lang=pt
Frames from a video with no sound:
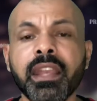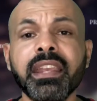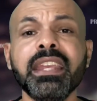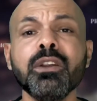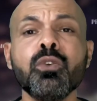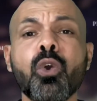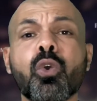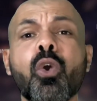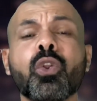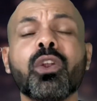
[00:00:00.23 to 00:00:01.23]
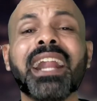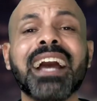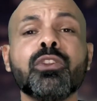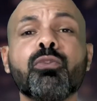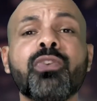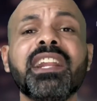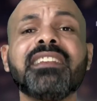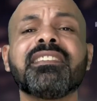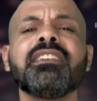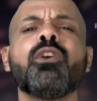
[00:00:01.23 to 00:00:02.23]
Igor Coronado
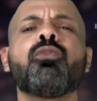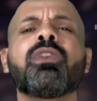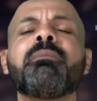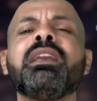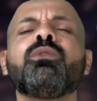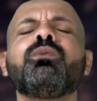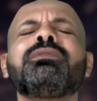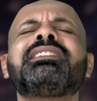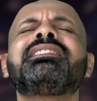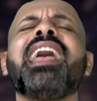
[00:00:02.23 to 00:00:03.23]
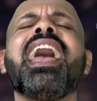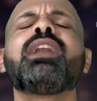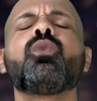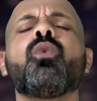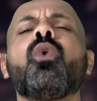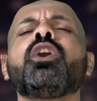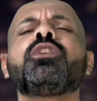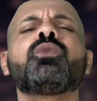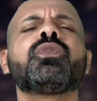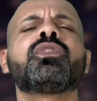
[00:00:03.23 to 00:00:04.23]
oferecido ao Flamengo
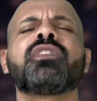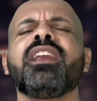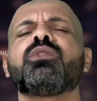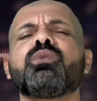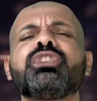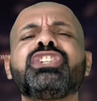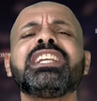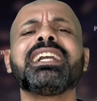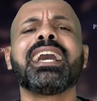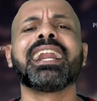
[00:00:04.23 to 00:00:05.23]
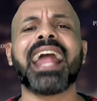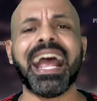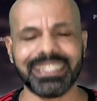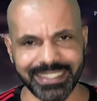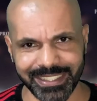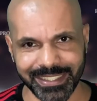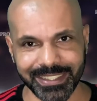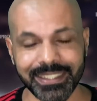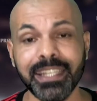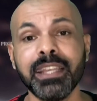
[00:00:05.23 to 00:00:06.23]
0,800 de
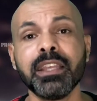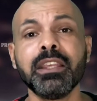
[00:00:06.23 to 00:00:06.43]
grátis.